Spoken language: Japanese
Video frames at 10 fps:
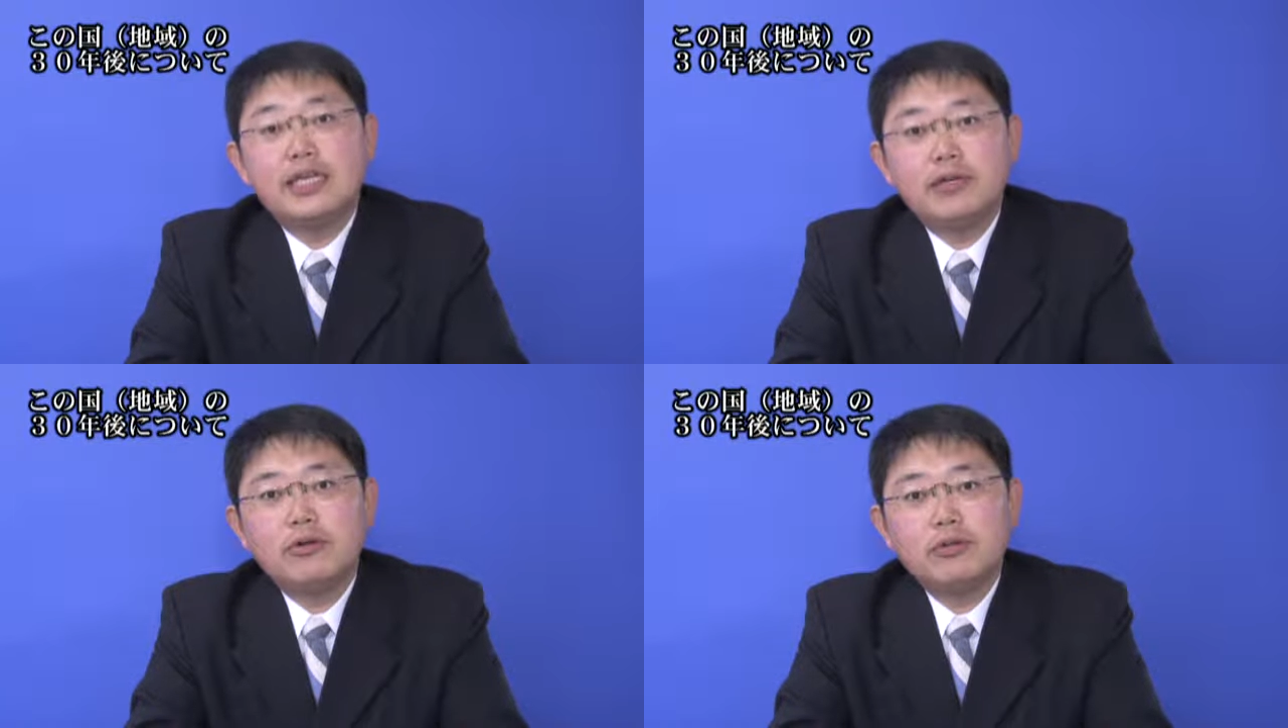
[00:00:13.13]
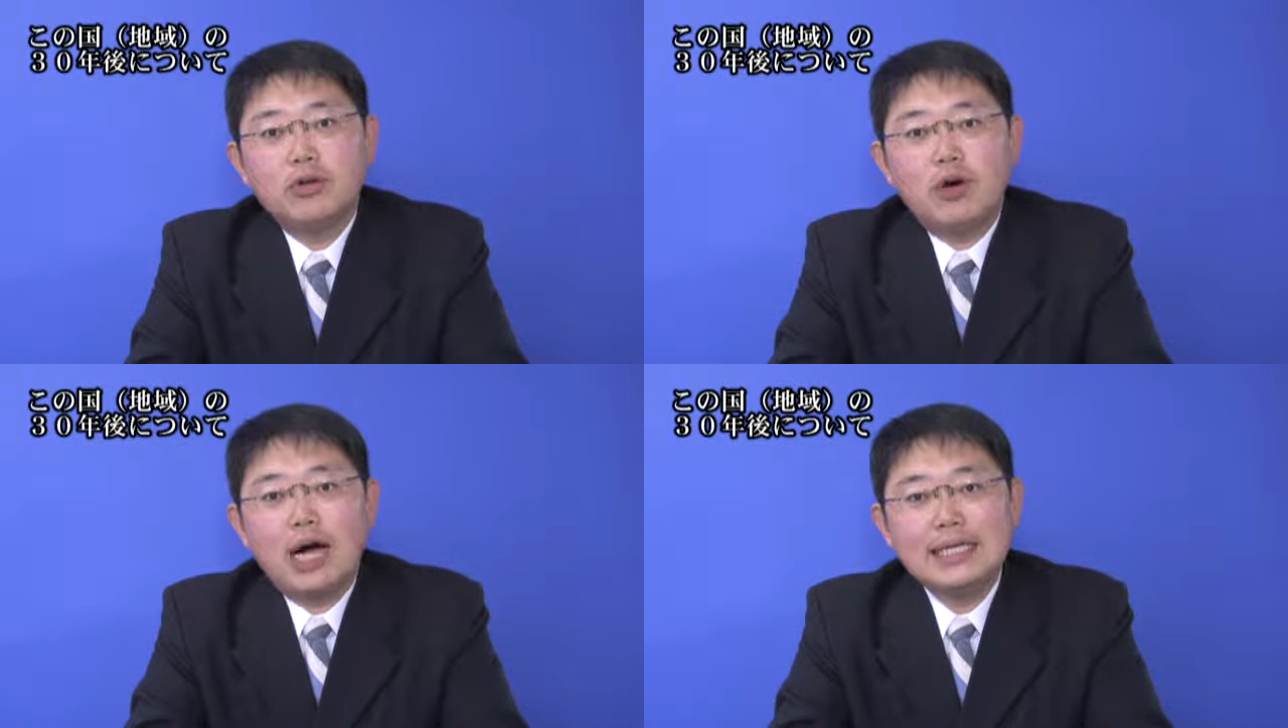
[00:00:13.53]
日本
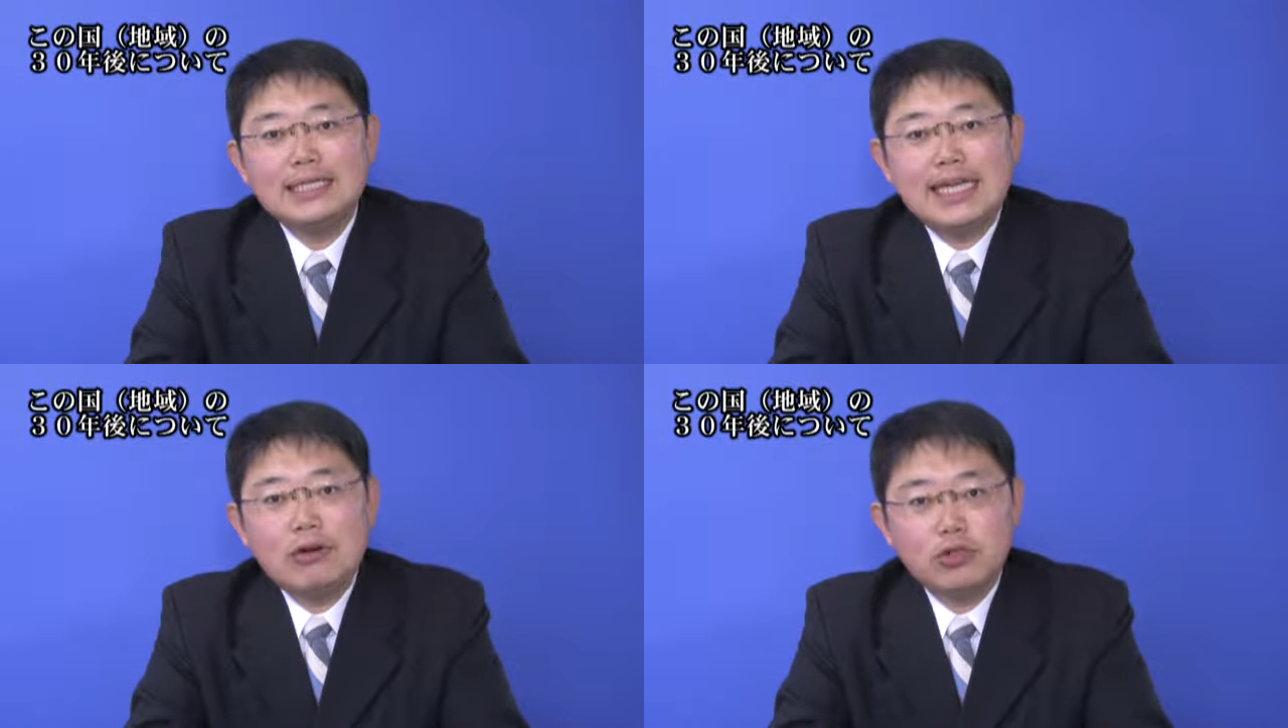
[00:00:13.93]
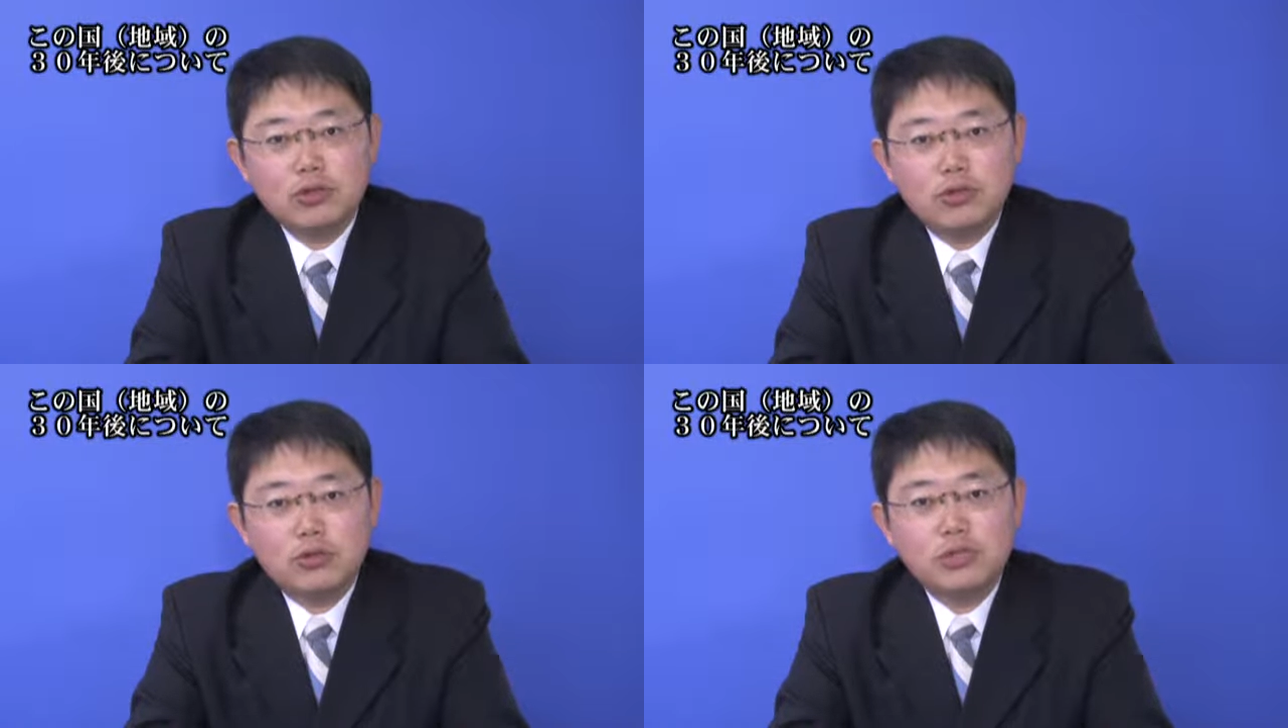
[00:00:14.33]
の安全保
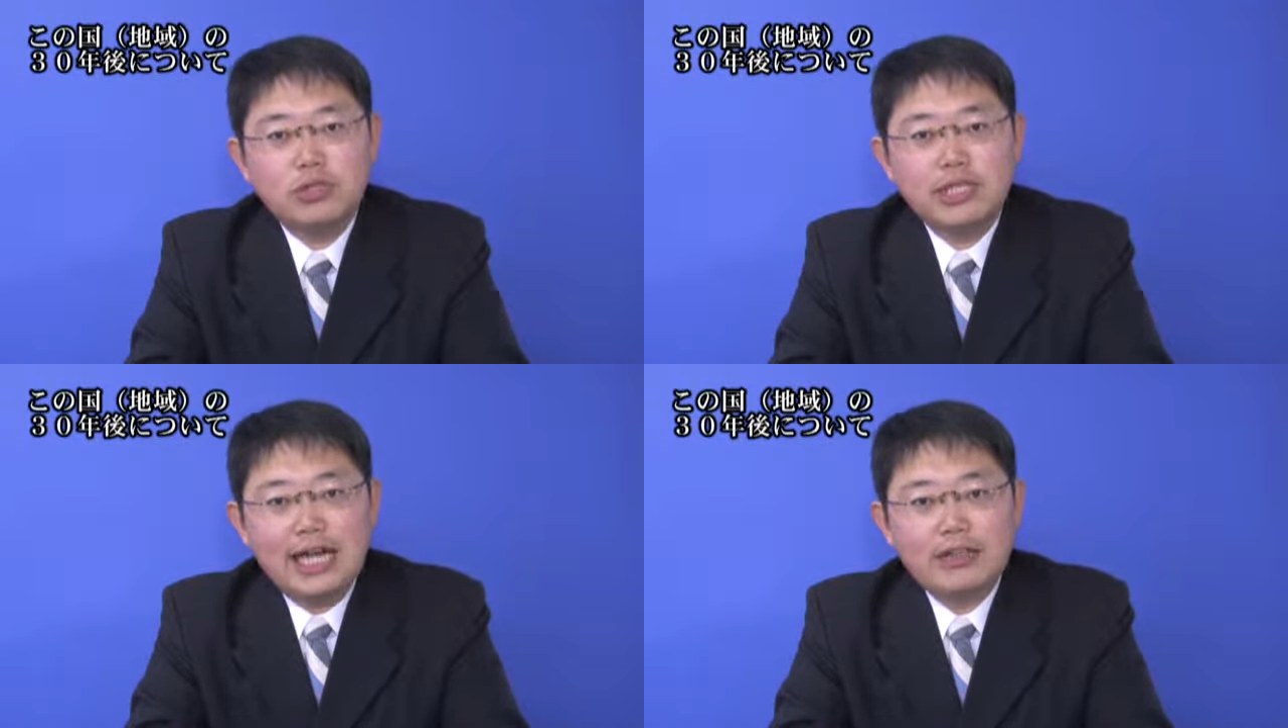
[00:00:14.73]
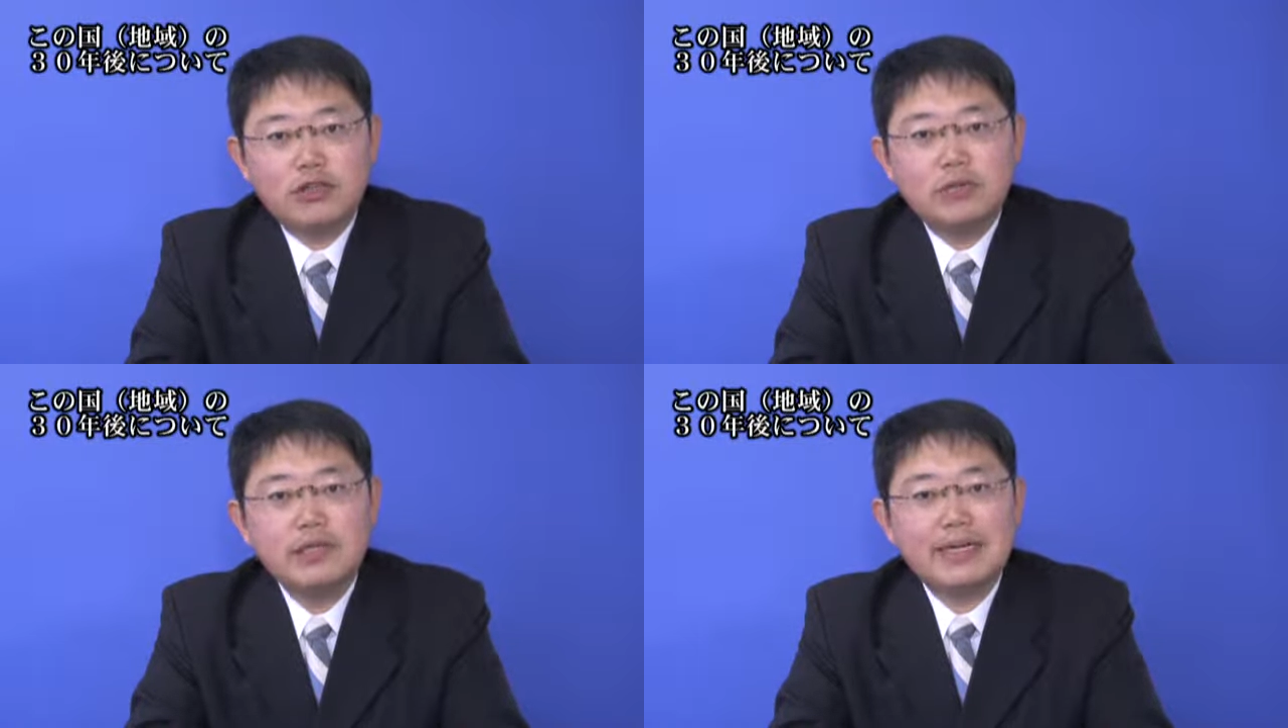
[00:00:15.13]
障を作りたい
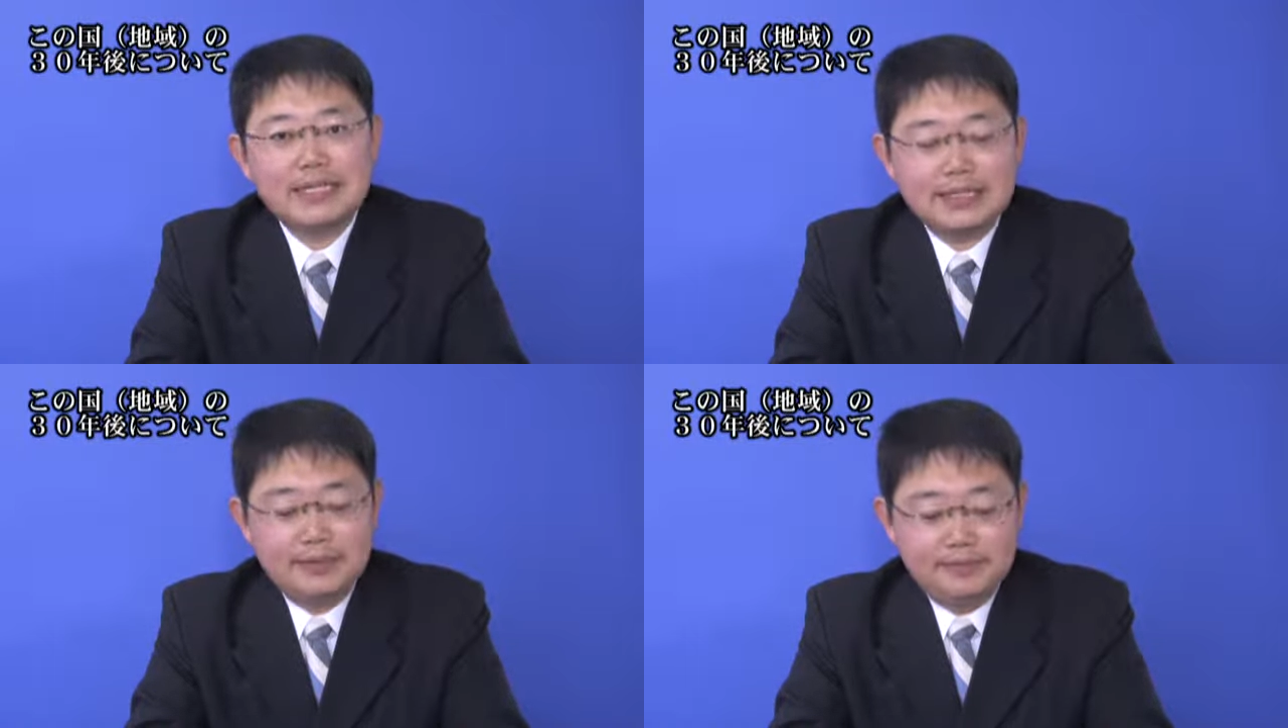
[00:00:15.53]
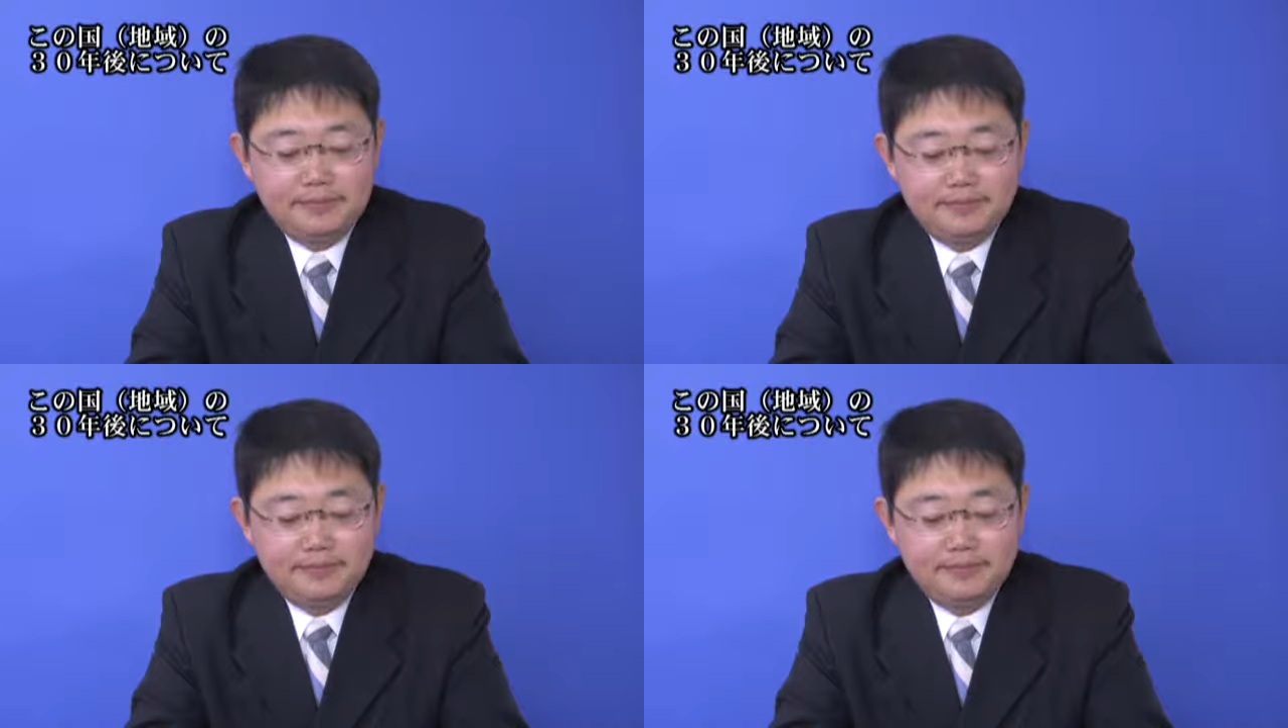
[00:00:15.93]
と思います。